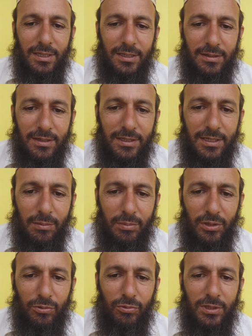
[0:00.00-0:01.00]
इसलिए
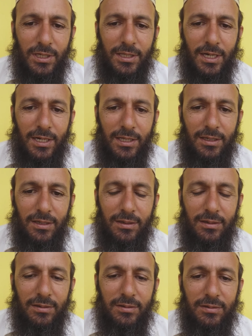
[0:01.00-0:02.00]
हमें दुनियादारी
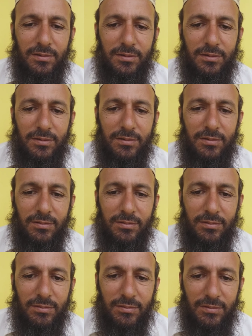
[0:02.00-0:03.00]

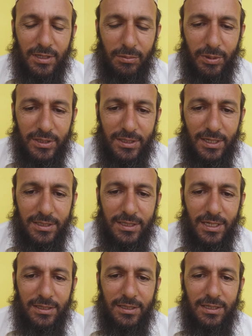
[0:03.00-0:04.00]
से बचना
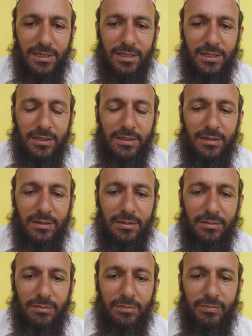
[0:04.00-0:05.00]
चाहिए
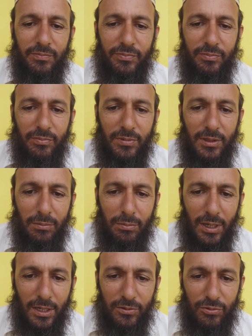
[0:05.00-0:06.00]

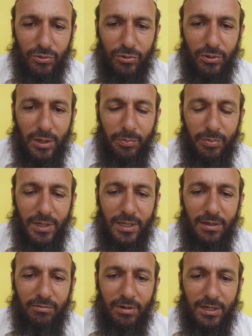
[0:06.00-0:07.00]
नमाज को
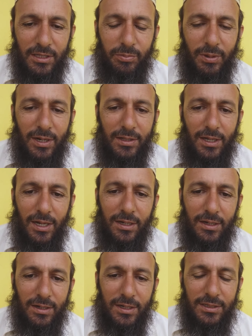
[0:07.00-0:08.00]
अपने वक़्त पर अदा
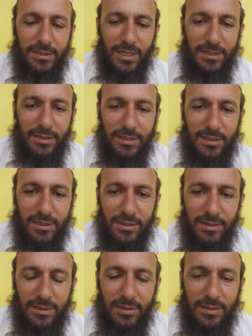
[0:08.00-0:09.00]
करना चाहिए
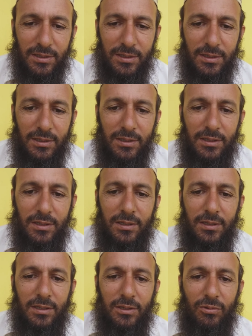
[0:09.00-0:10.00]

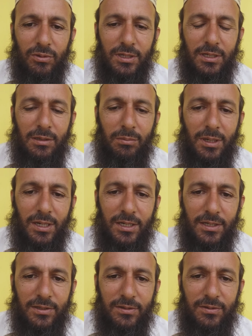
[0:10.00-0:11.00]
क्योंकि
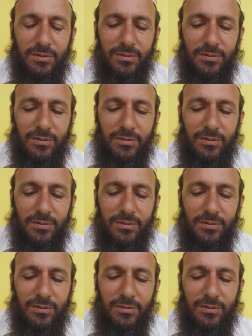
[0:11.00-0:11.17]
नमाज